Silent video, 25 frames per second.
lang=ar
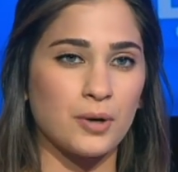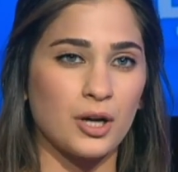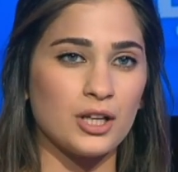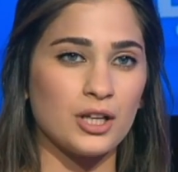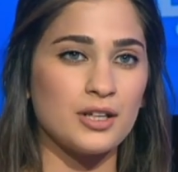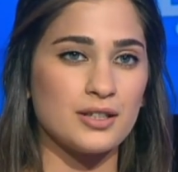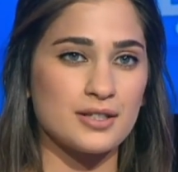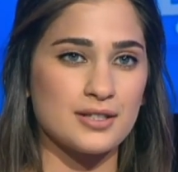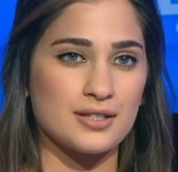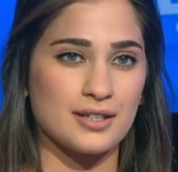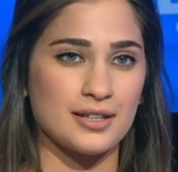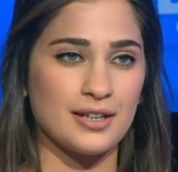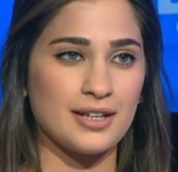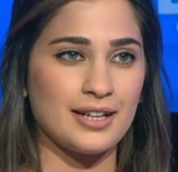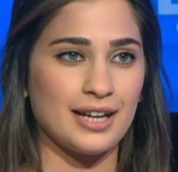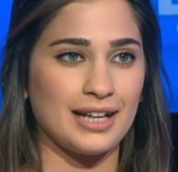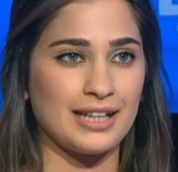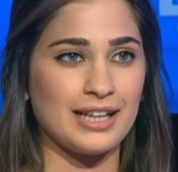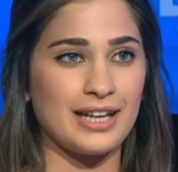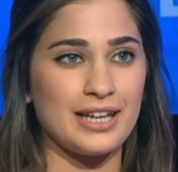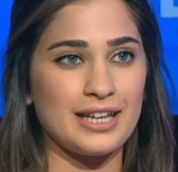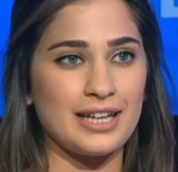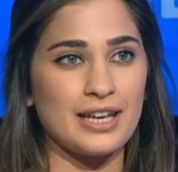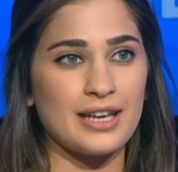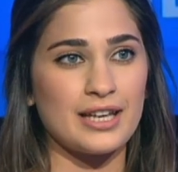بوليتزر
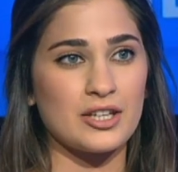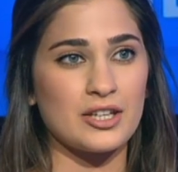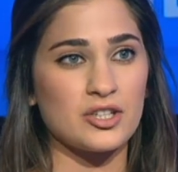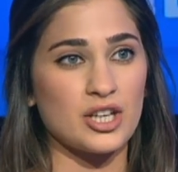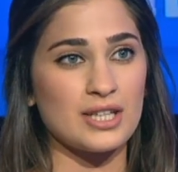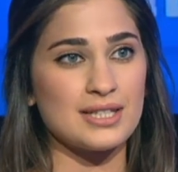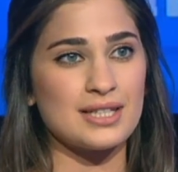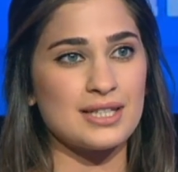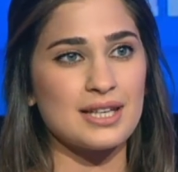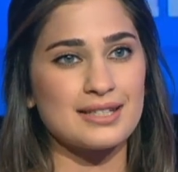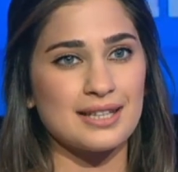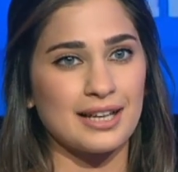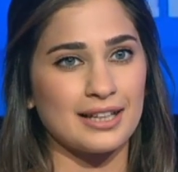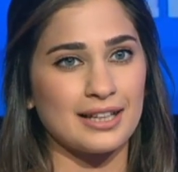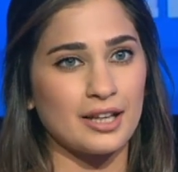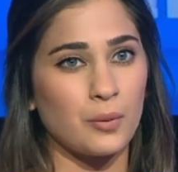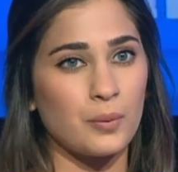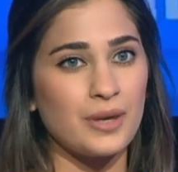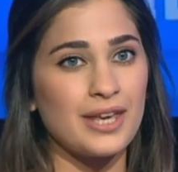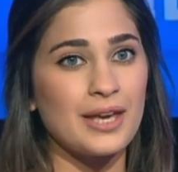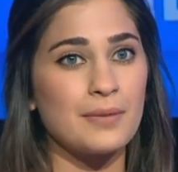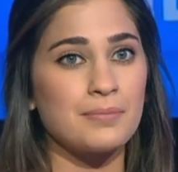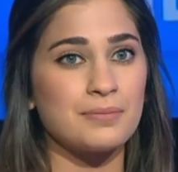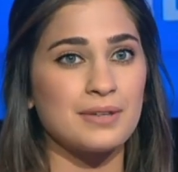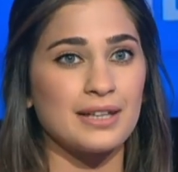يلي هي جائزه
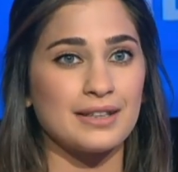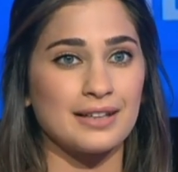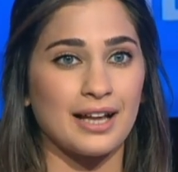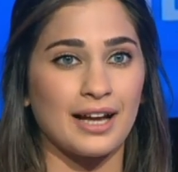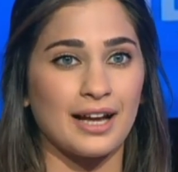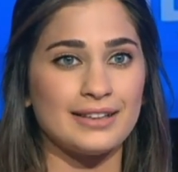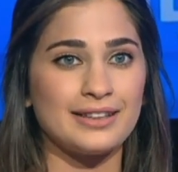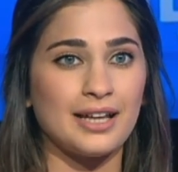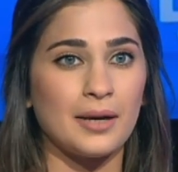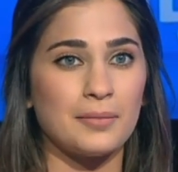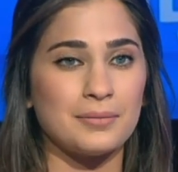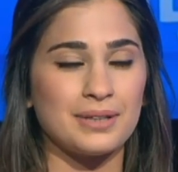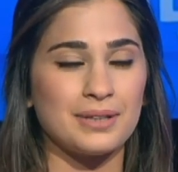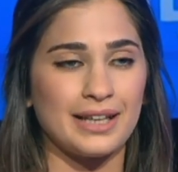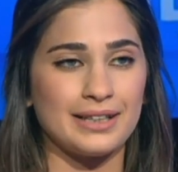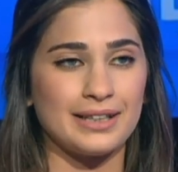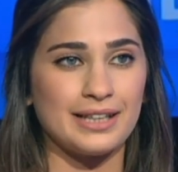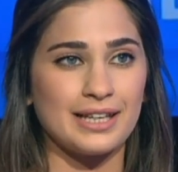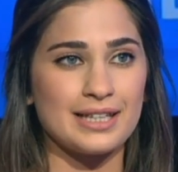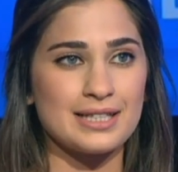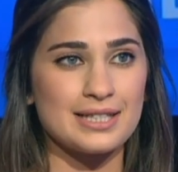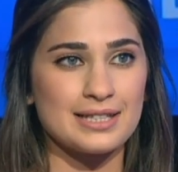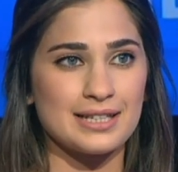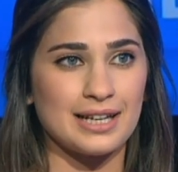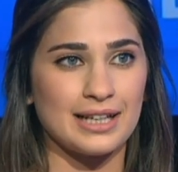سنويه بتتقدم
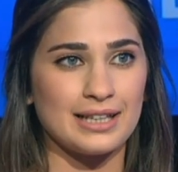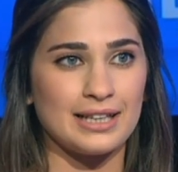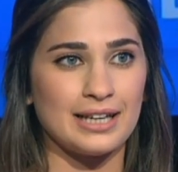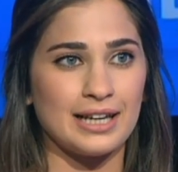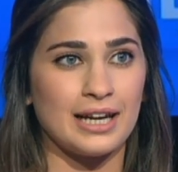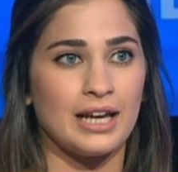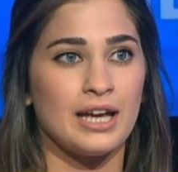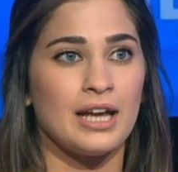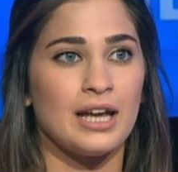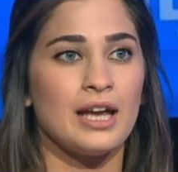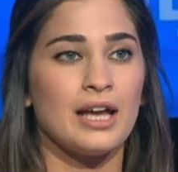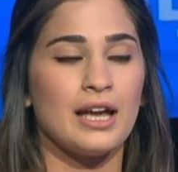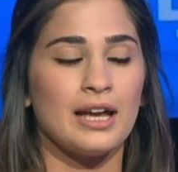للناس يلي